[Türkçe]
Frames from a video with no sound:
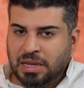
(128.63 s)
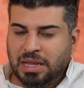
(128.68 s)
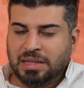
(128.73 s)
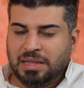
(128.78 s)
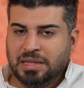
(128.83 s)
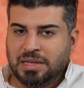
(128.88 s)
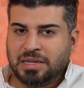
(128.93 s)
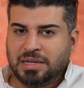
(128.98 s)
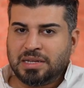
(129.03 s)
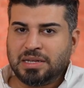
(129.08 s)

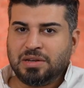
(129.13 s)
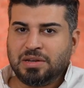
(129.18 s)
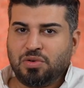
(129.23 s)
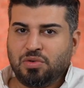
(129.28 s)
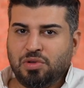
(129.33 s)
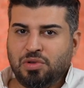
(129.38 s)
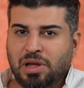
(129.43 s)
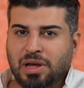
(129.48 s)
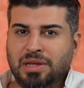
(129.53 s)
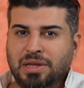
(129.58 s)
Nedir
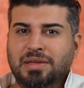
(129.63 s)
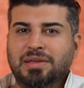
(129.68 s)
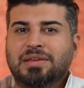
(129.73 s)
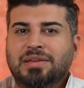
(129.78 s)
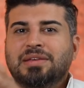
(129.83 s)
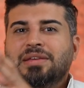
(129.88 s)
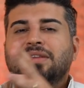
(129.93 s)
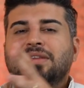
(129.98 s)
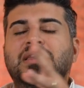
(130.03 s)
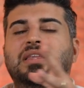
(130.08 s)
olay?
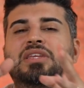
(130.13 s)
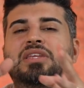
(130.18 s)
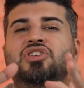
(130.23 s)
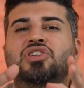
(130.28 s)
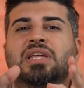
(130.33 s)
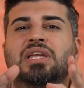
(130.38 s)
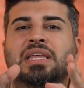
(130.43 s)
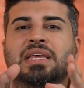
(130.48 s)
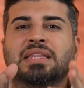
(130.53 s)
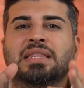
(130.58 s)

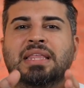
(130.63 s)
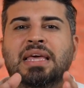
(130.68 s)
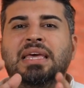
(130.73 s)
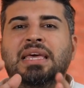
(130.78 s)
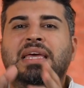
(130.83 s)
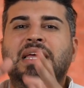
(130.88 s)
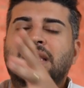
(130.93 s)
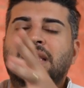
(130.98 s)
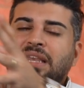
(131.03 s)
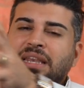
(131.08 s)
Nicelik
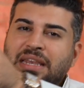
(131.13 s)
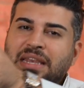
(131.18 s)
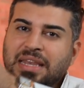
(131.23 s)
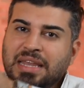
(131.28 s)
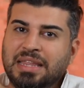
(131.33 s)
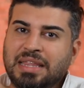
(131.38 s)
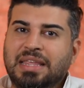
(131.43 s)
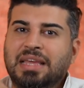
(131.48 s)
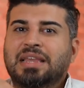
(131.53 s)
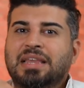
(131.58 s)
değil,
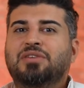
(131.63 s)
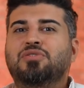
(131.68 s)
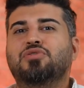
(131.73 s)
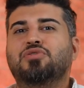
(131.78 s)
nitelik